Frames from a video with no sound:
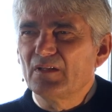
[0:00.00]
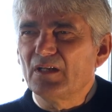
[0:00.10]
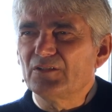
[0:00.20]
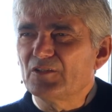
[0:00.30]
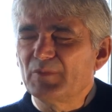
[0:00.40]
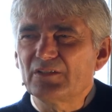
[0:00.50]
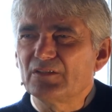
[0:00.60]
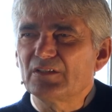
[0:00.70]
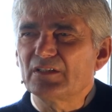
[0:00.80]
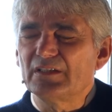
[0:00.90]
Also das macht
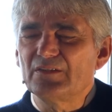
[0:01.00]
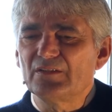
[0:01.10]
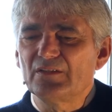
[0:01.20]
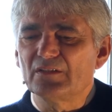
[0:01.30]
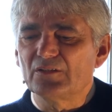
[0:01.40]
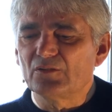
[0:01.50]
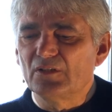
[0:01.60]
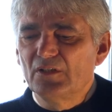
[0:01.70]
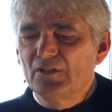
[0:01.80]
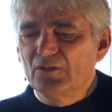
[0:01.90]
nicht keinen Sinn. Also
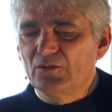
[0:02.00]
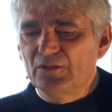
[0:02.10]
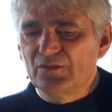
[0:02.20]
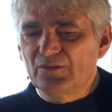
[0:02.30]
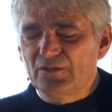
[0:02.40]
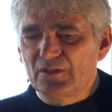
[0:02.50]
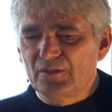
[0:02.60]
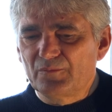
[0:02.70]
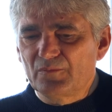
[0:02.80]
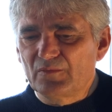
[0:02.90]
und
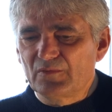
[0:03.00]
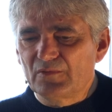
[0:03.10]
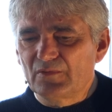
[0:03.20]
ähm,